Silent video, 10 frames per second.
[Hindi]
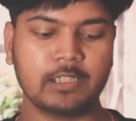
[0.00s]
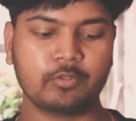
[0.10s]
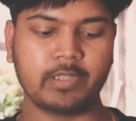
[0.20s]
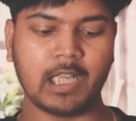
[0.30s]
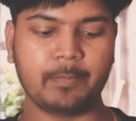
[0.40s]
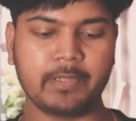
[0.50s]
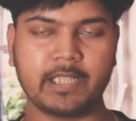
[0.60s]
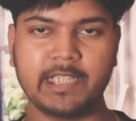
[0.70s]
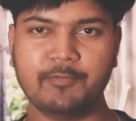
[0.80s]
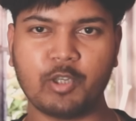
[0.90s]
तो यहाँ पर एक
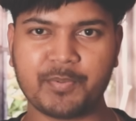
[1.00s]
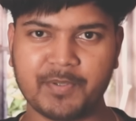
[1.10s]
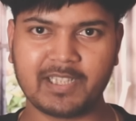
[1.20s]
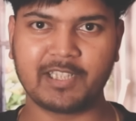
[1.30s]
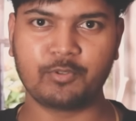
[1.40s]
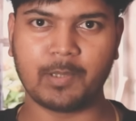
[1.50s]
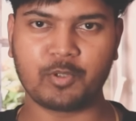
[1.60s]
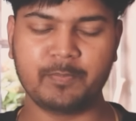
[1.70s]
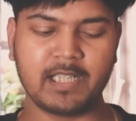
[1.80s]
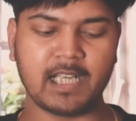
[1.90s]
न्यू ऑप्शन देखने को
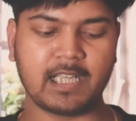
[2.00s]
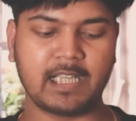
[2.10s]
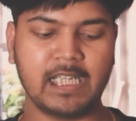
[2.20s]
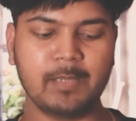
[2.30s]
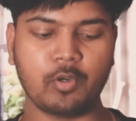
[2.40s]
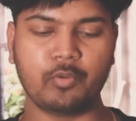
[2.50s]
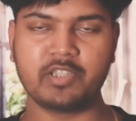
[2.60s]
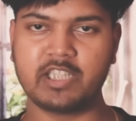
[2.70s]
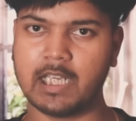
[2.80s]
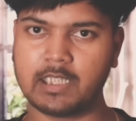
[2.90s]
आपको मिलेगा क्लेम ऑन
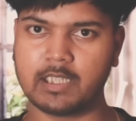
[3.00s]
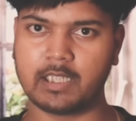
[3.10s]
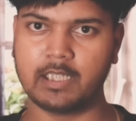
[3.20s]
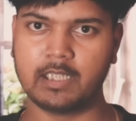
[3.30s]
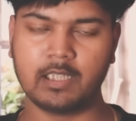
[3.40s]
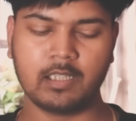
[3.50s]
चेन करके